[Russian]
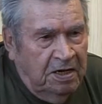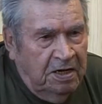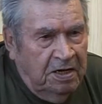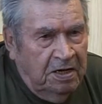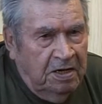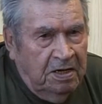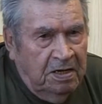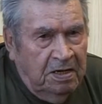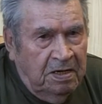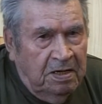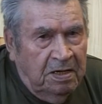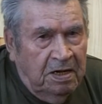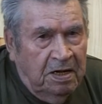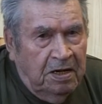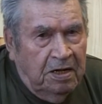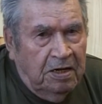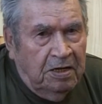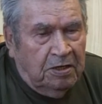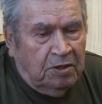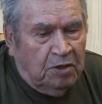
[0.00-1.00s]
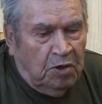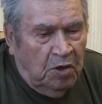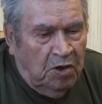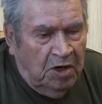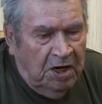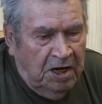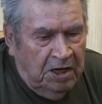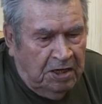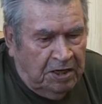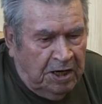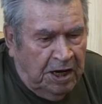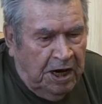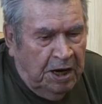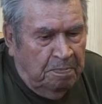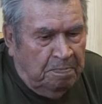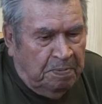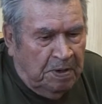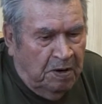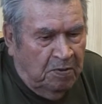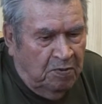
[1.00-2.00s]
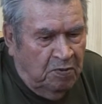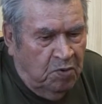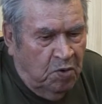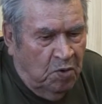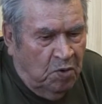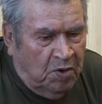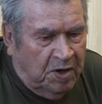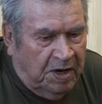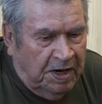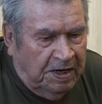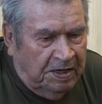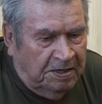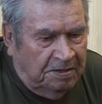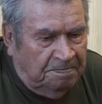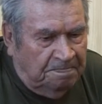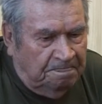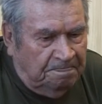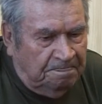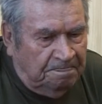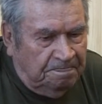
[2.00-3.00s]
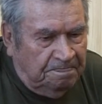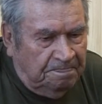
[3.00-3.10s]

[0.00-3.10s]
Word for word: Его военная биография началась в далеком